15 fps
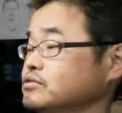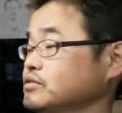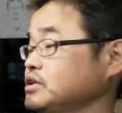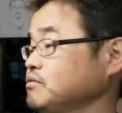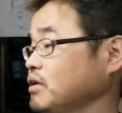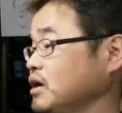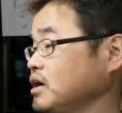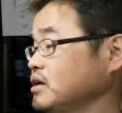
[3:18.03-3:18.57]

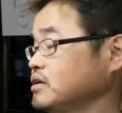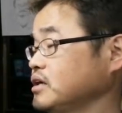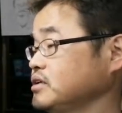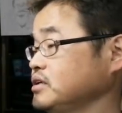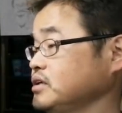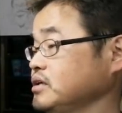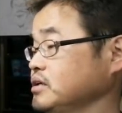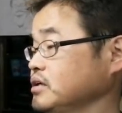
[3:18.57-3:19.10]
次は
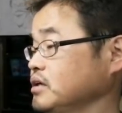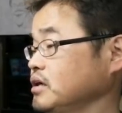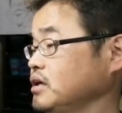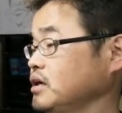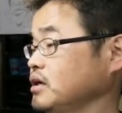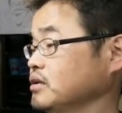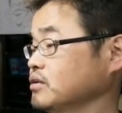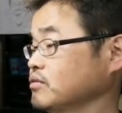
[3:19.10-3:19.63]
何
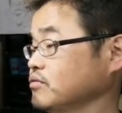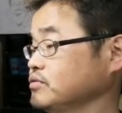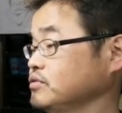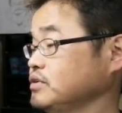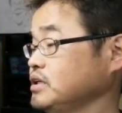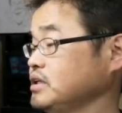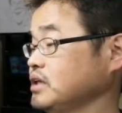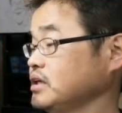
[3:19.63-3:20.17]
えっ、ー、と、
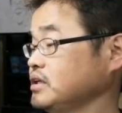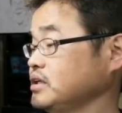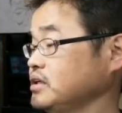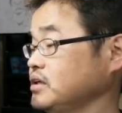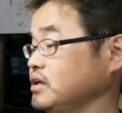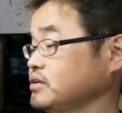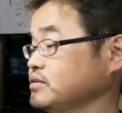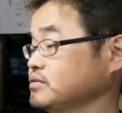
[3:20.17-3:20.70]

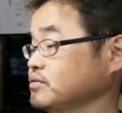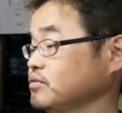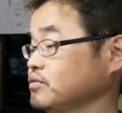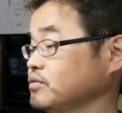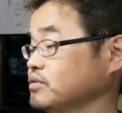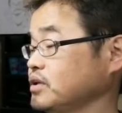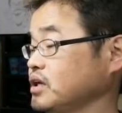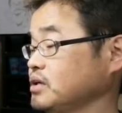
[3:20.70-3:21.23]
ユリナリー
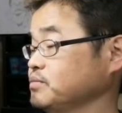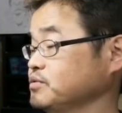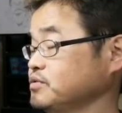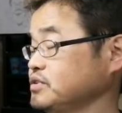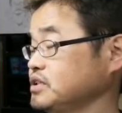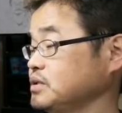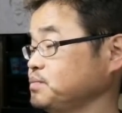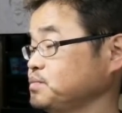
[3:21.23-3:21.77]
SO 低
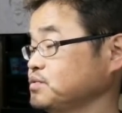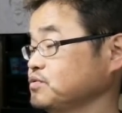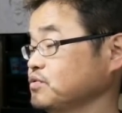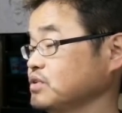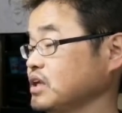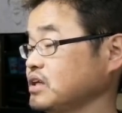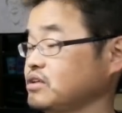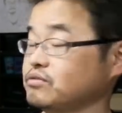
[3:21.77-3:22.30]
分子
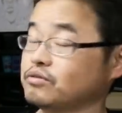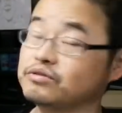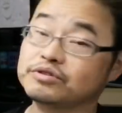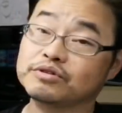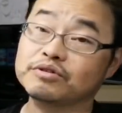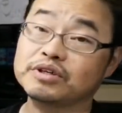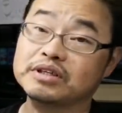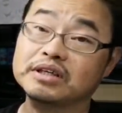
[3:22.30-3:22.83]
プロテインという
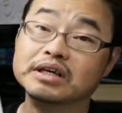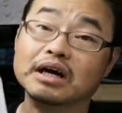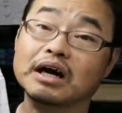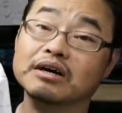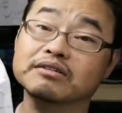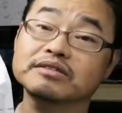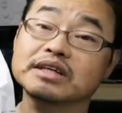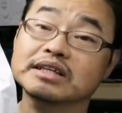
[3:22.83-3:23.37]
商品に変
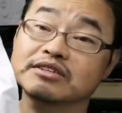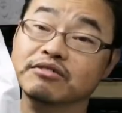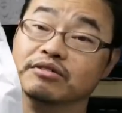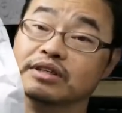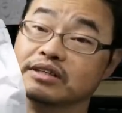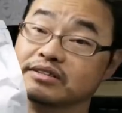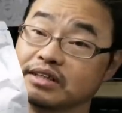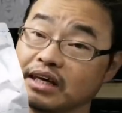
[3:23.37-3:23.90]
わるんだ
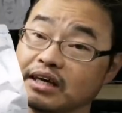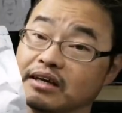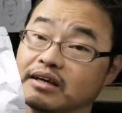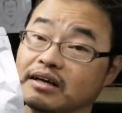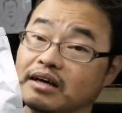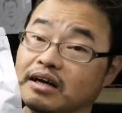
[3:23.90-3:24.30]
そうですね。